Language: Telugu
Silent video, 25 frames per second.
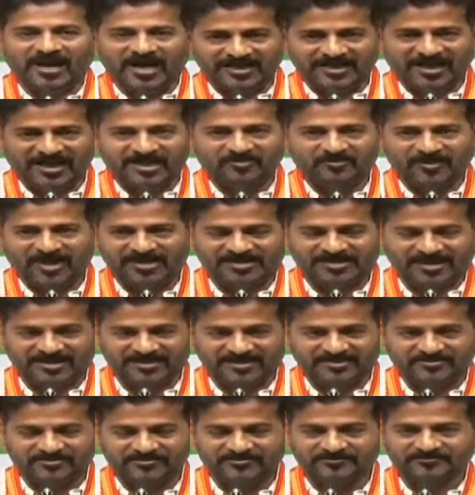ఆనాడు
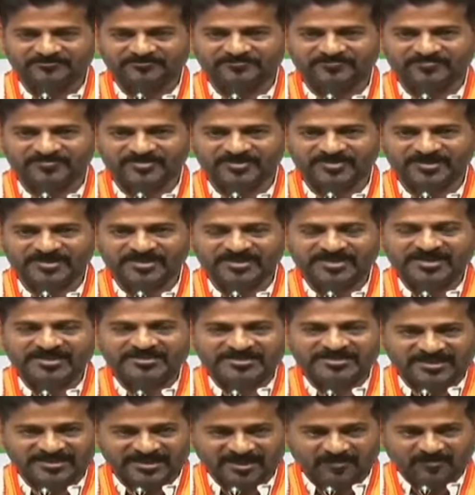మాట్లాడి
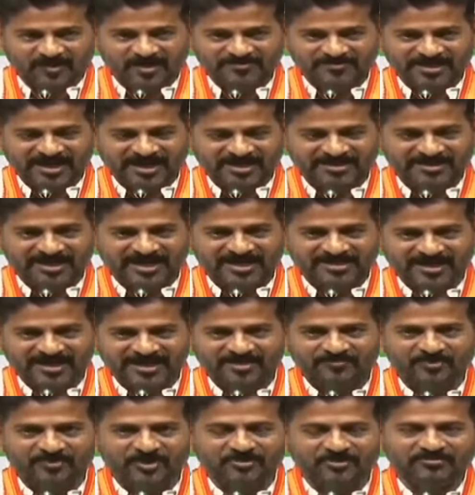చంద్రబాబు నాయుడు గారి
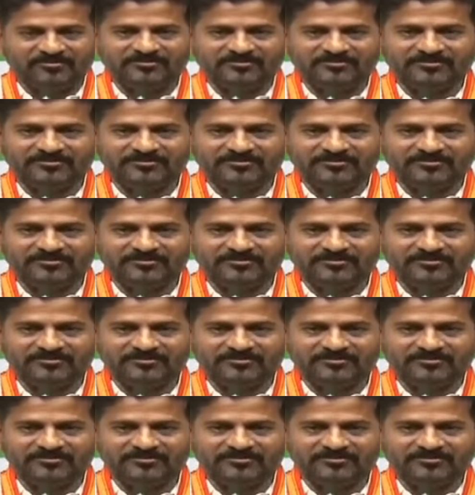హయంలో